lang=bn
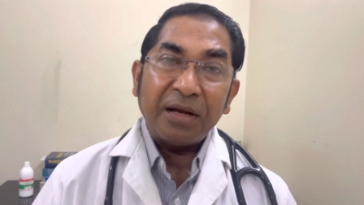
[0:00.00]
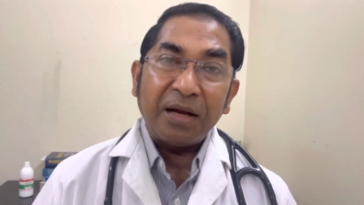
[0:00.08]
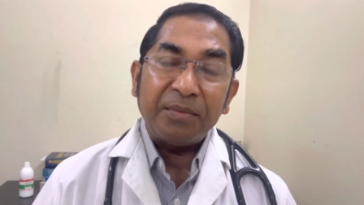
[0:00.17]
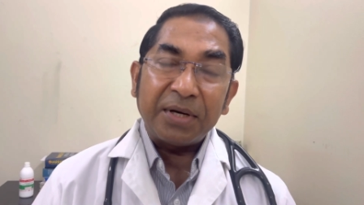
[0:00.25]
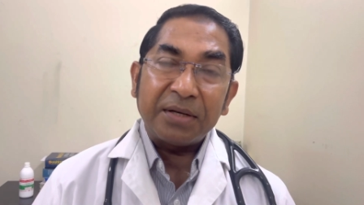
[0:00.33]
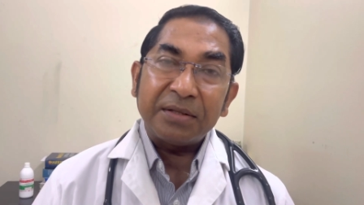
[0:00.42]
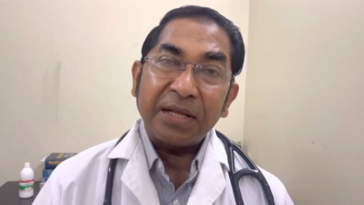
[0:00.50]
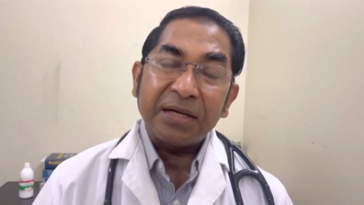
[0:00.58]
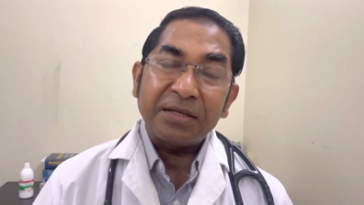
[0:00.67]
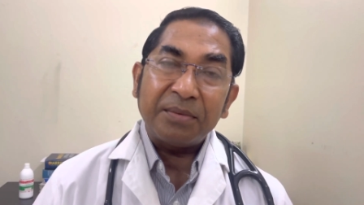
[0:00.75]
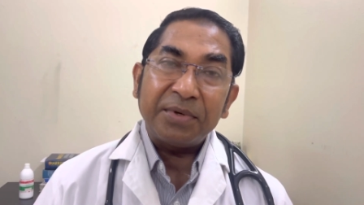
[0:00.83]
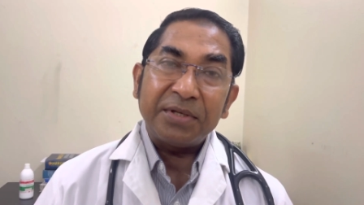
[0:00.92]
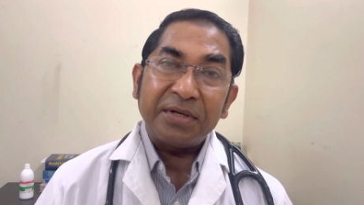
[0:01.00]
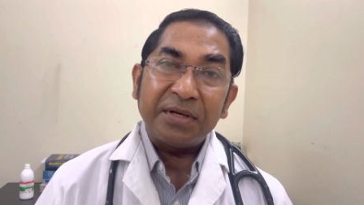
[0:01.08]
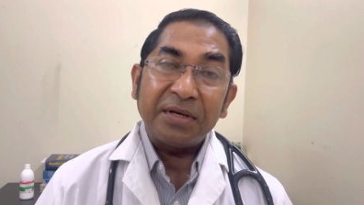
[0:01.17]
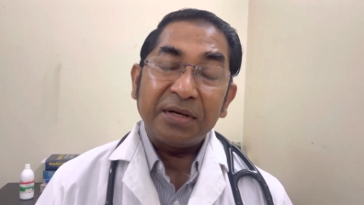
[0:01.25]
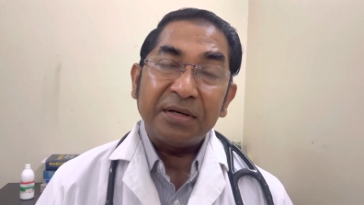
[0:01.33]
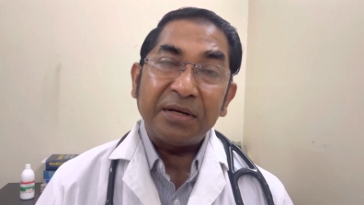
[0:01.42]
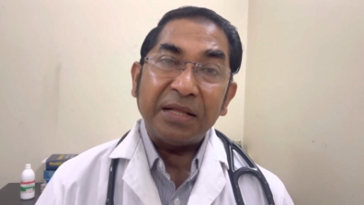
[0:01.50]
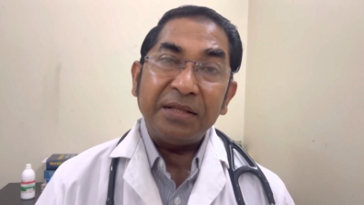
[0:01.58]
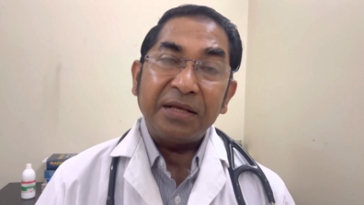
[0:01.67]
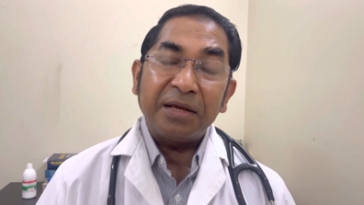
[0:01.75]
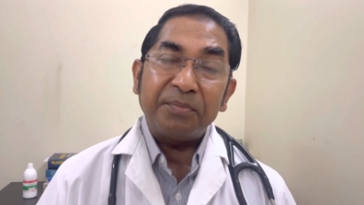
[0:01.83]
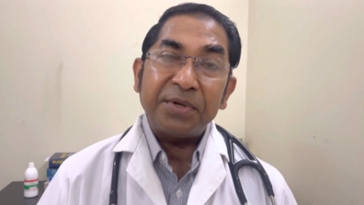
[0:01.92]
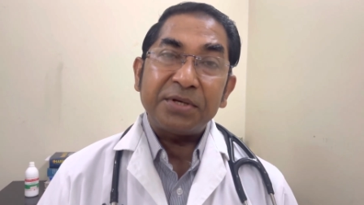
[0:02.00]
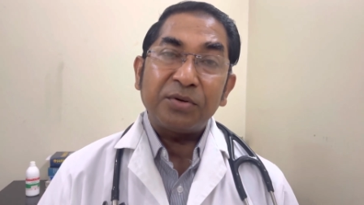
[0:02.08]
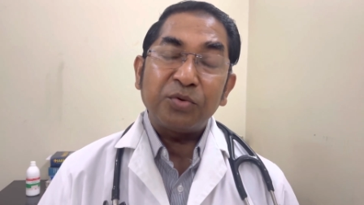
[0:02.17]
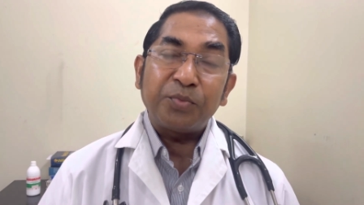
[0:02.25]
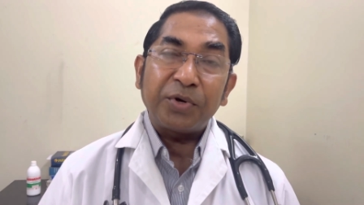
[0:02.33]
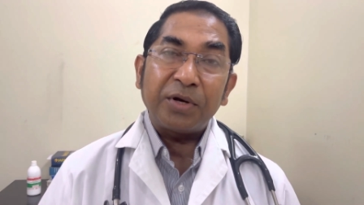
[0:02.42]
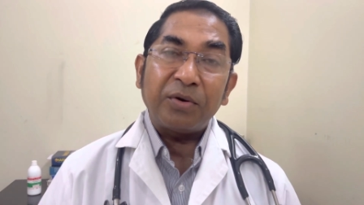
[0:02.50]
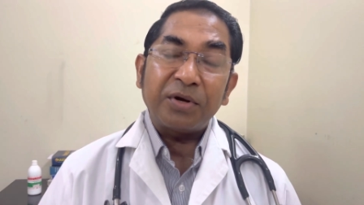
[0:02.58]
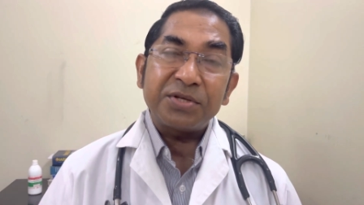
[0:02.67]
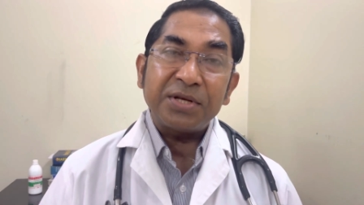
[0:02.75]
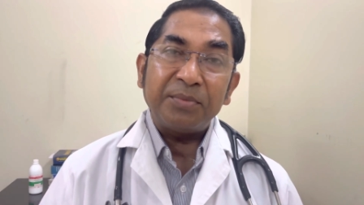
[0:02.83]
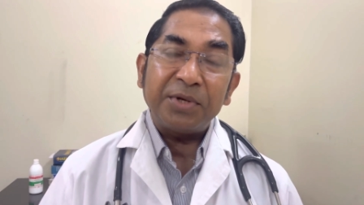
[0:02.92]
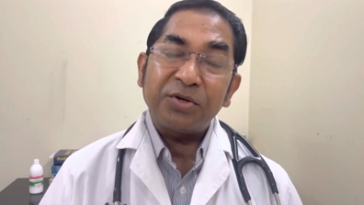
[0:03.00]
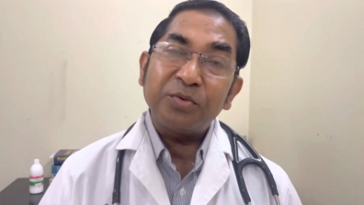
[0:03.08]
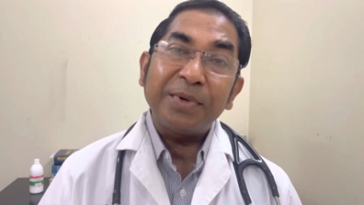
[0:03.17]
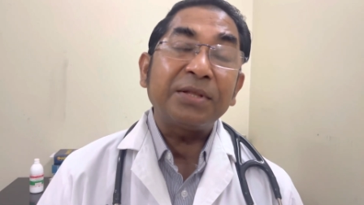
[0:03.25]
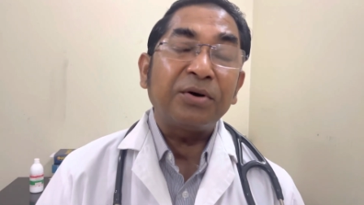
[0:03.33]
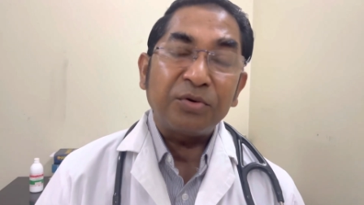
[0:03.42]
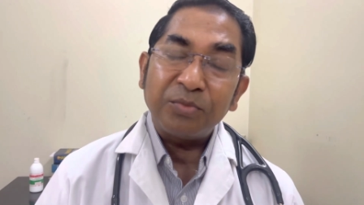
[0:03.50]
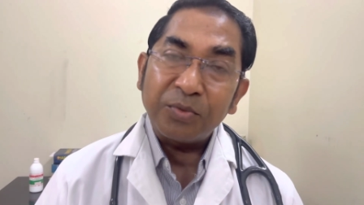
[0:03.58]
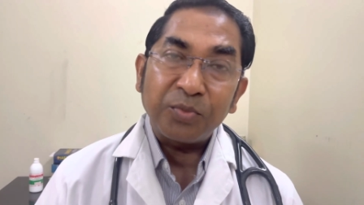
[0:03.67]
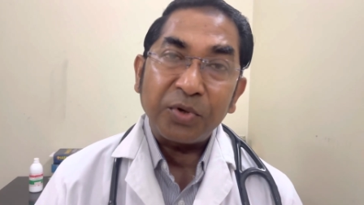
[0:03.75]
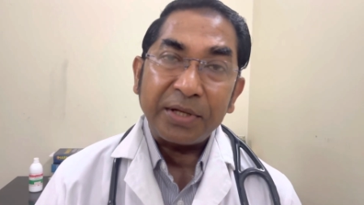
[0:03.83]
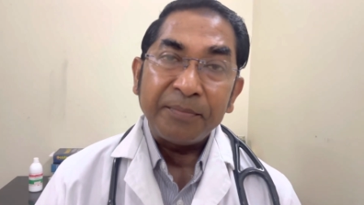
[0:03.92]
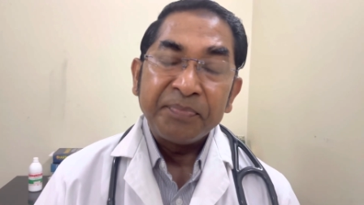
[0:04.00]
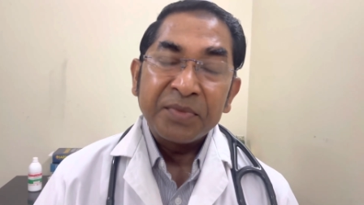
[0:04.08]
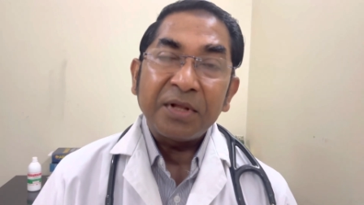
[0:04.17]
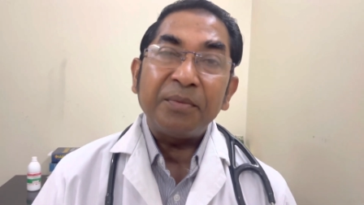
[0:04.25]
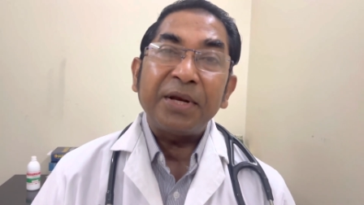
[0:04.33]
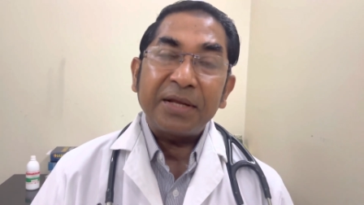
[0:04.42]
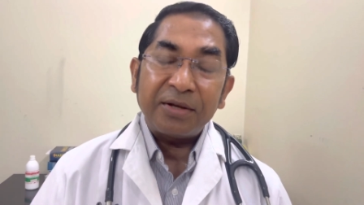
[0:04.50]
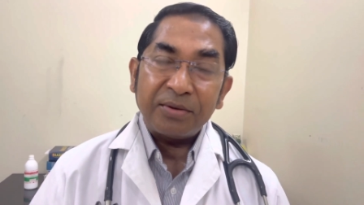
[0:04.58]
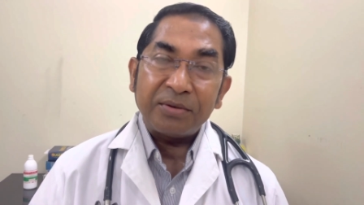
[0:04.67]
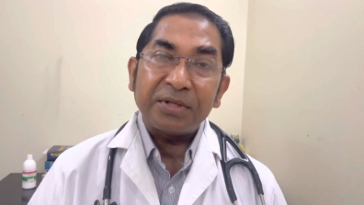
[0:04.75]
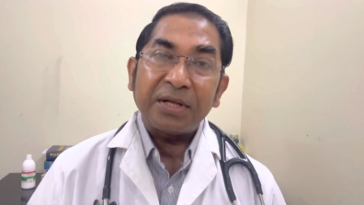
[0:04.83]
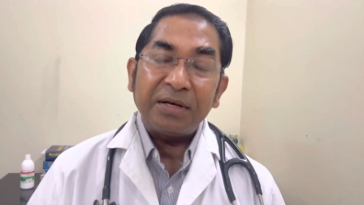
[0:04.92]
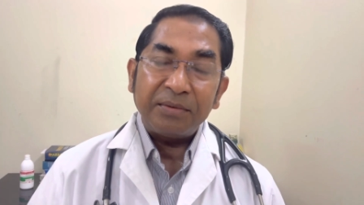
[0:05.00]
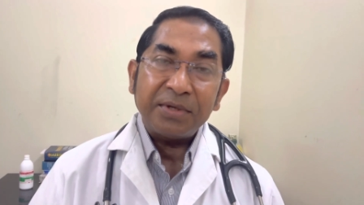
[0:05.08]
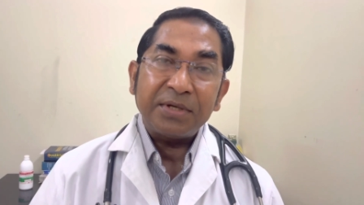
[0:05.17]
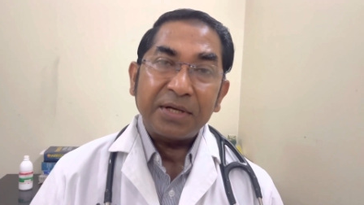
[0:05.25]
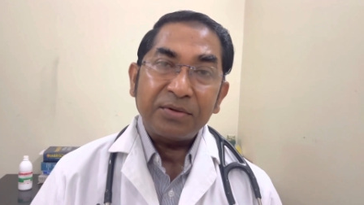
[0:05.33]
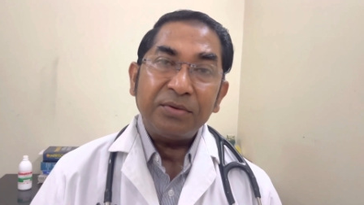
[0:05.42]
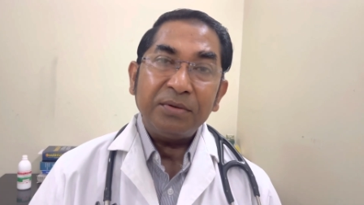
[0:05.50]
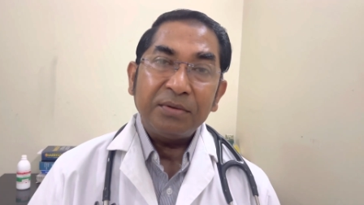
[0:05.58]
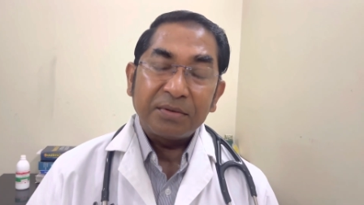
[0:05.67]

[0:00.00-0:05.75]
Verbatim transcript: আবার দেখা যাবে যে ডান দিকে পেটের উপরের অংশে আমি একটু ব্যথা অনুভব করি তার মানে কী হলো তার লিভারটা একটু